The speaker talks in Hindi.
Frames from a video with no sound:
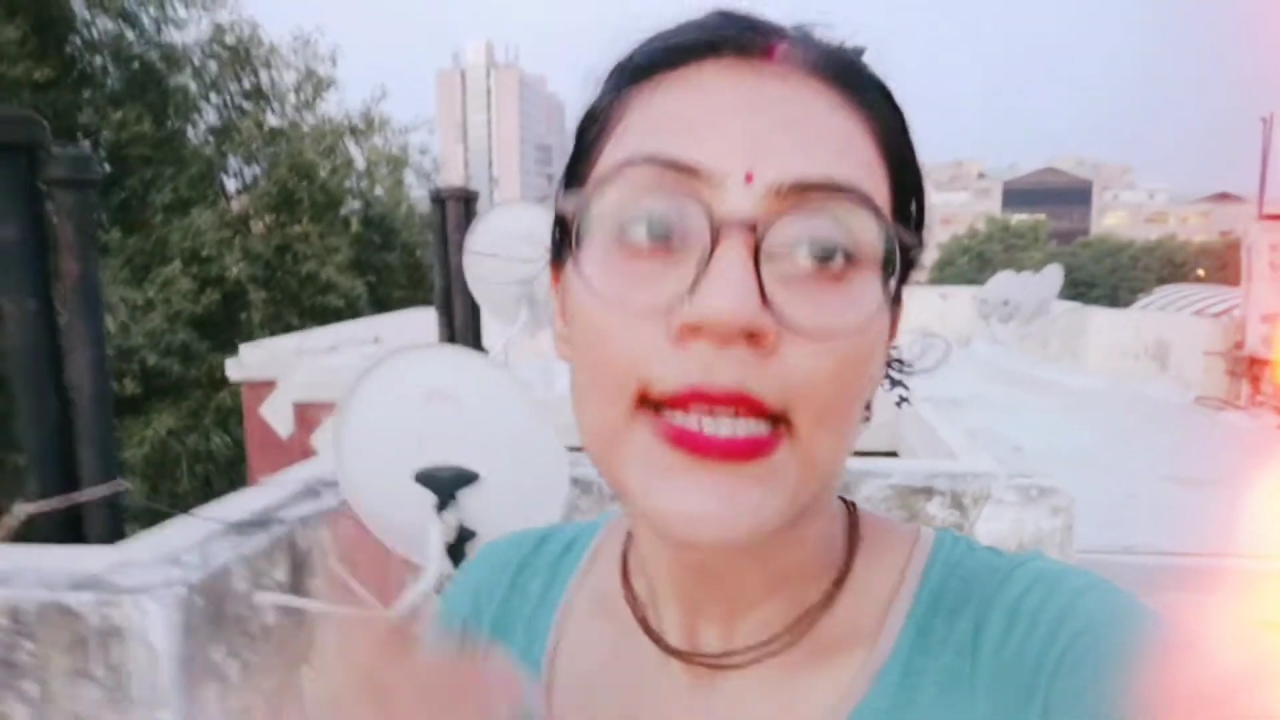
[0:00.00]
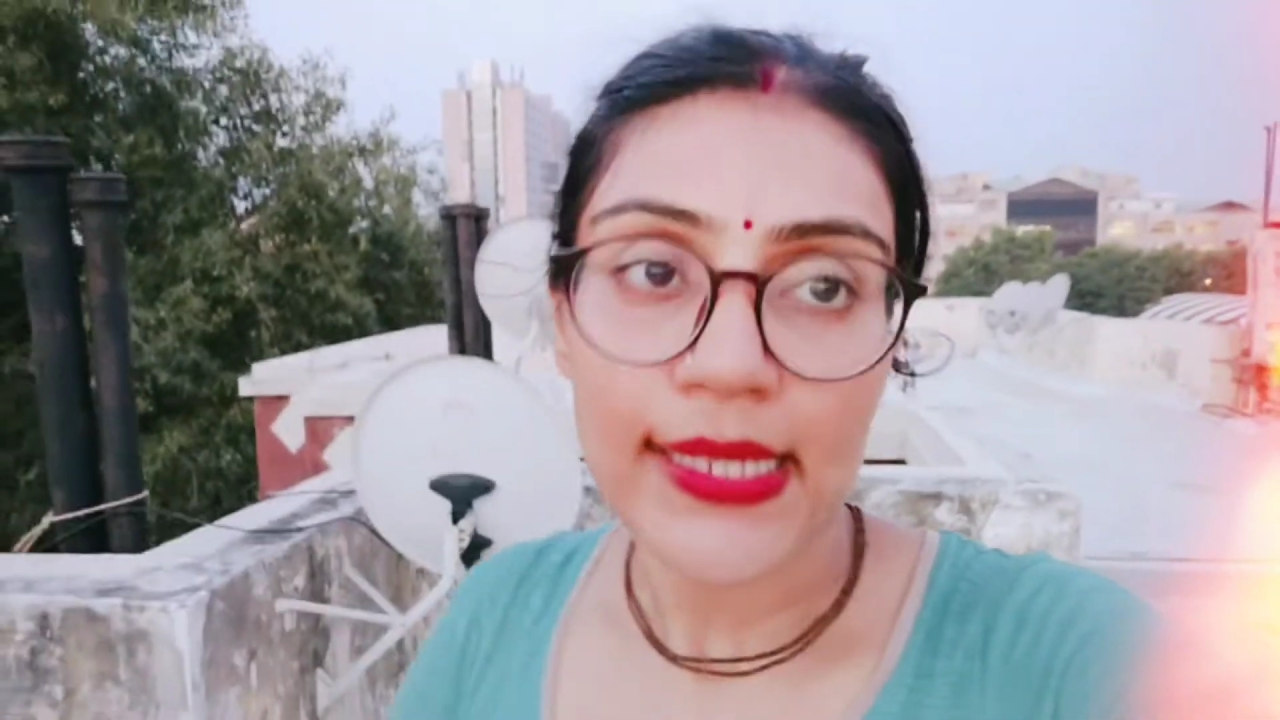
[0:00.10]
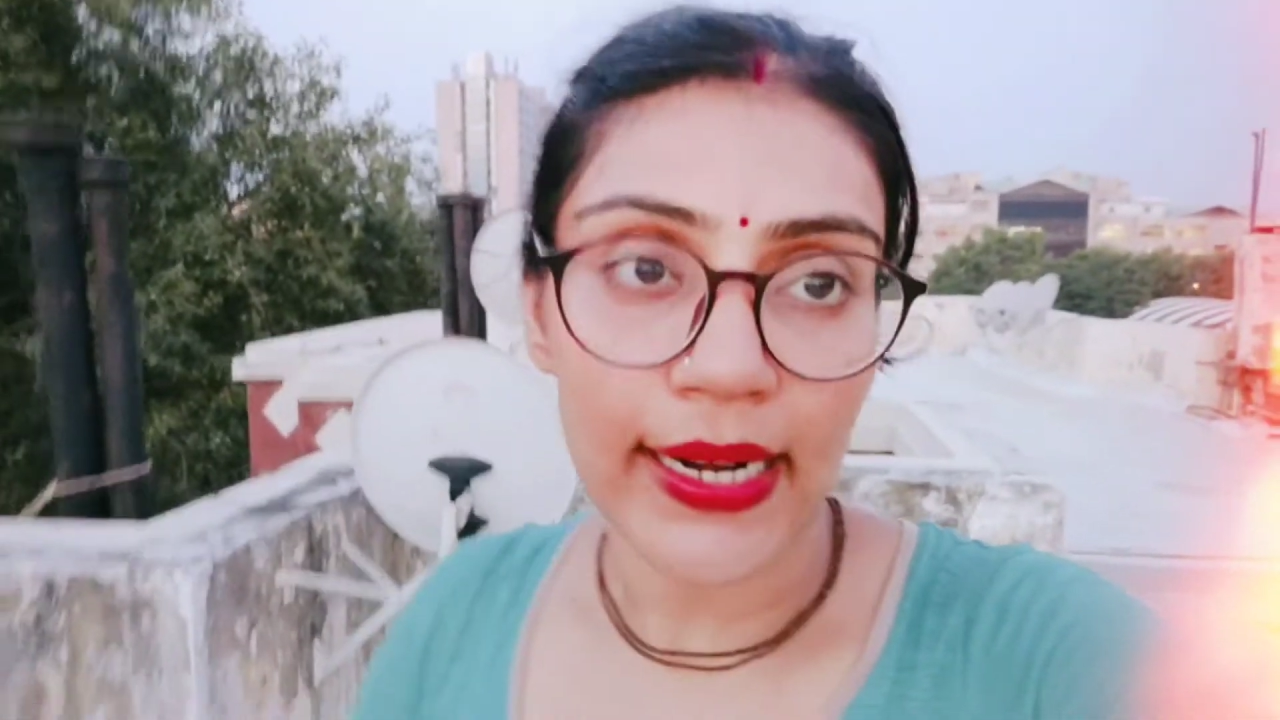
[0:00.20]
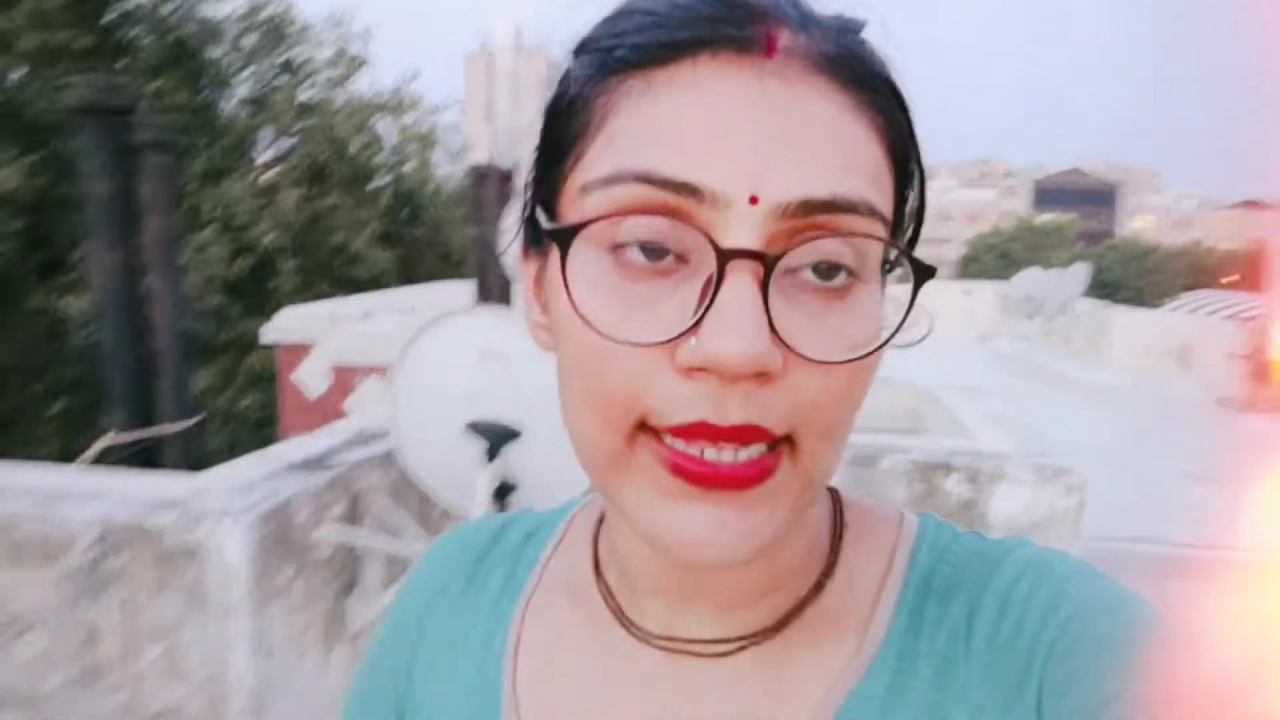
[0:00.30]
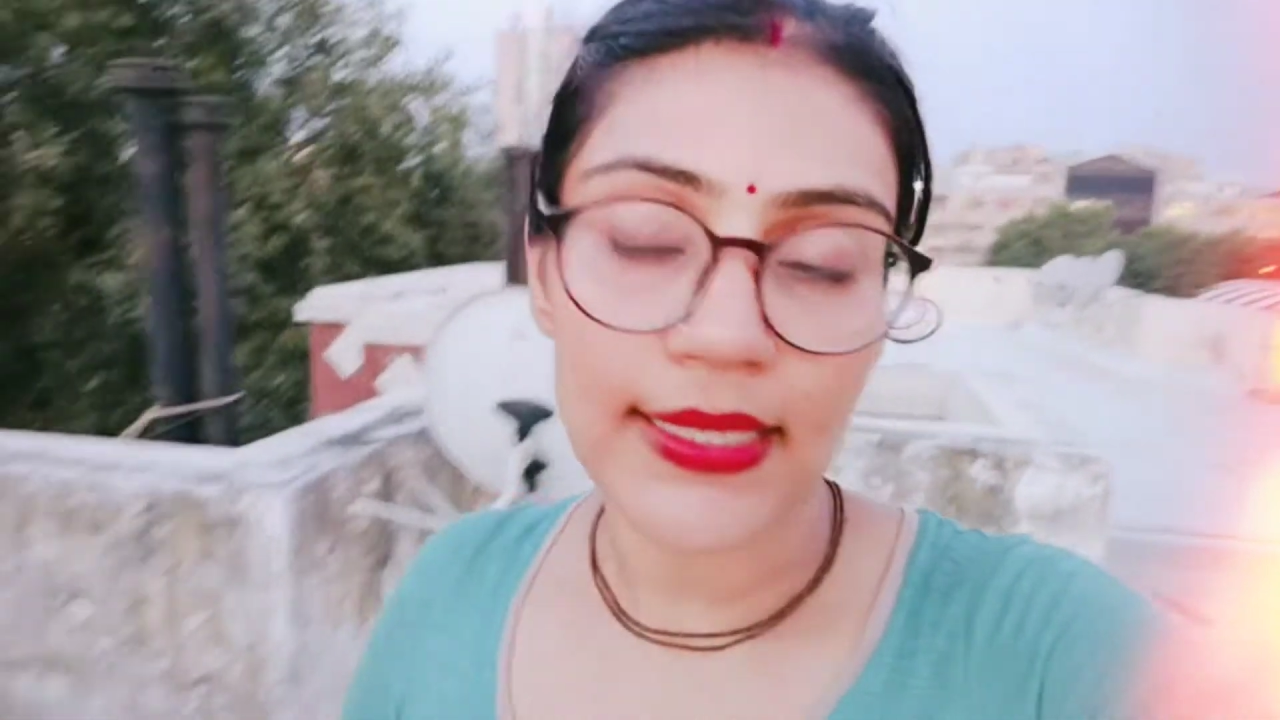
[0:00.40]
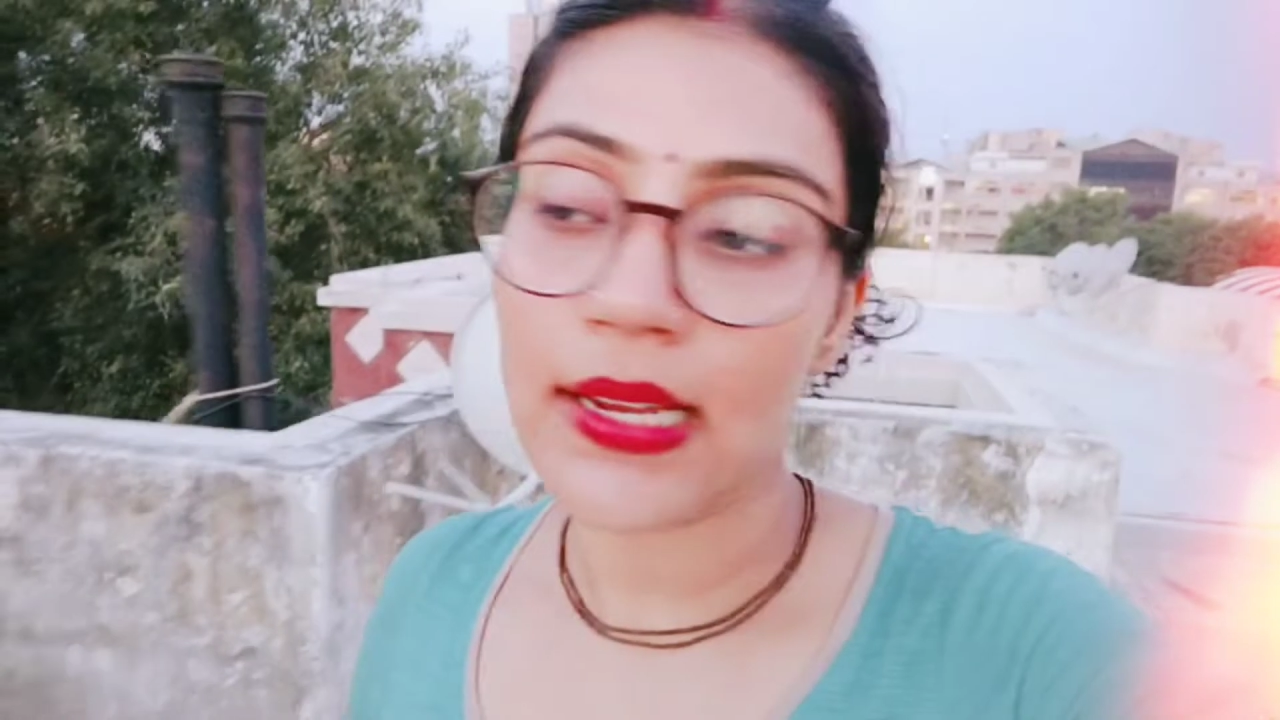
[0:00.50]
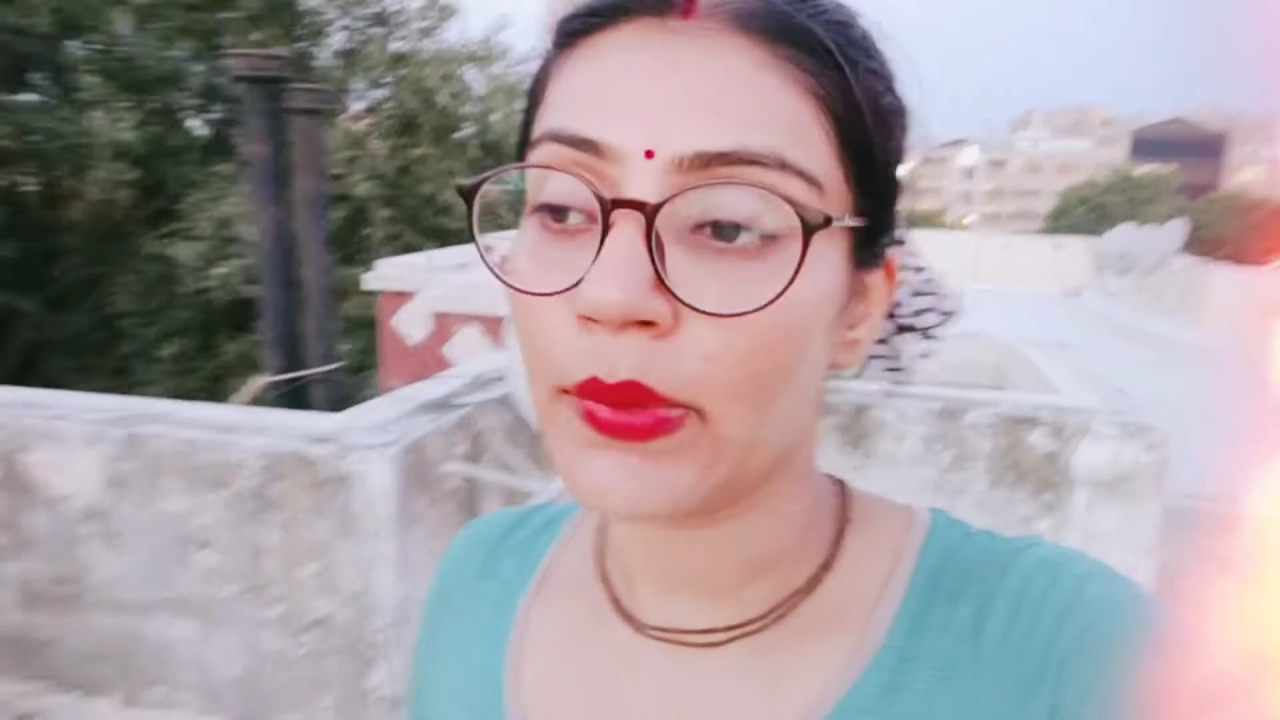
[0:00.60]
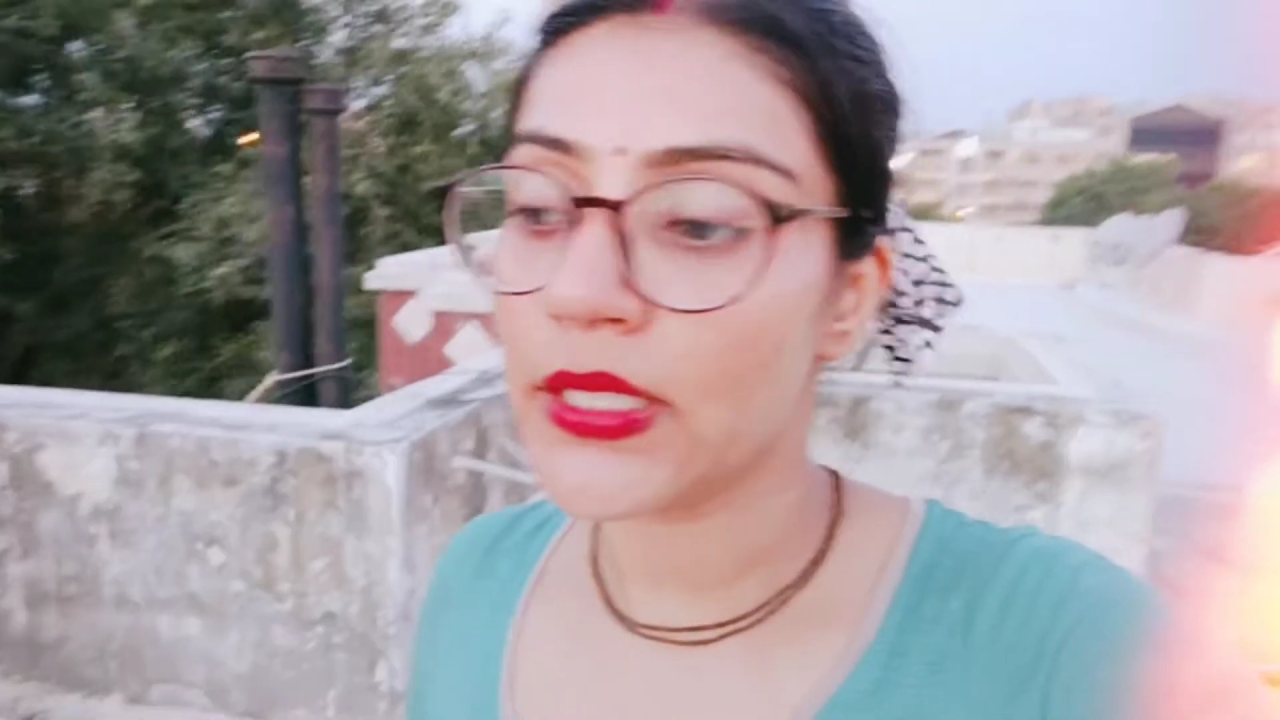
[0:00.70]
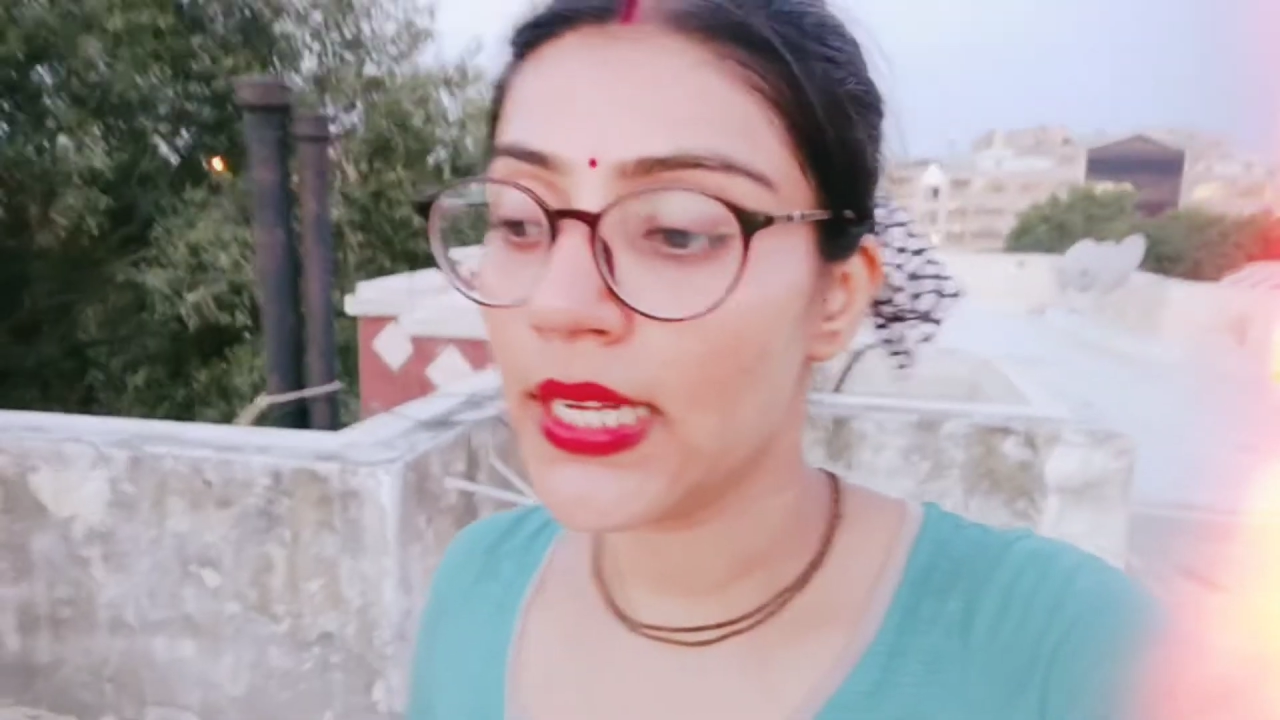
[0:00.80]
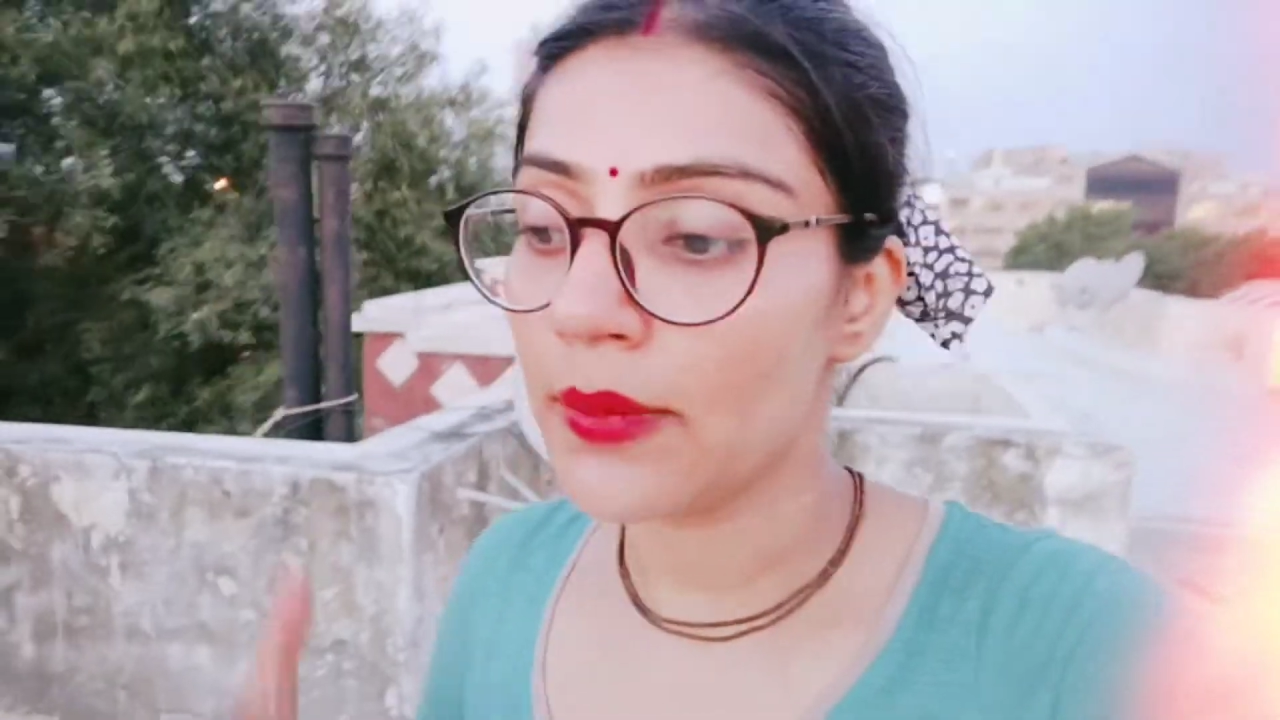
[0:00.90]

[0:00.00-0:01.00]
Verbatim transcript: साढ़े छः बजे